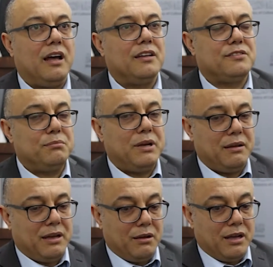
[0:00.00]

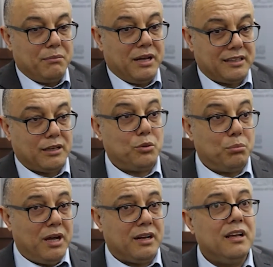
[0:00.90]
أسماء عمالقة
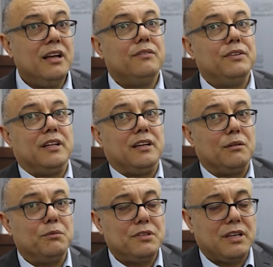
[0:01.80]
كبار في تاريخ
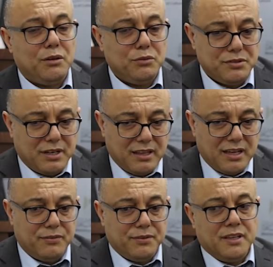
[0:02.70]
الموسيقى نحن في وزارة
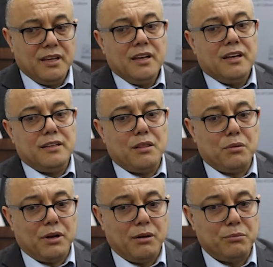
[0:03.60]
الثقافة
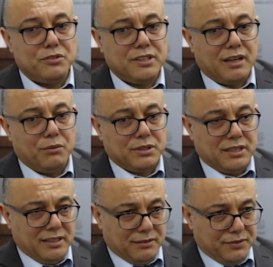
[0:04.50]
ننظر إلى الموسيقى
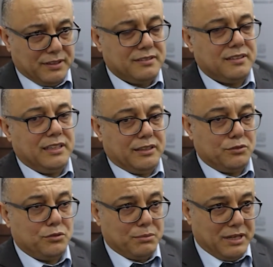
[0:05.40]
الوطنية الفلسطينية
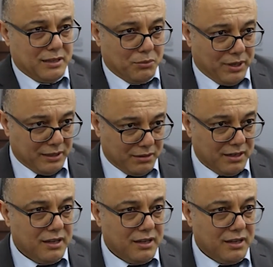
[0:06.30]
كجزء من هذا الوعي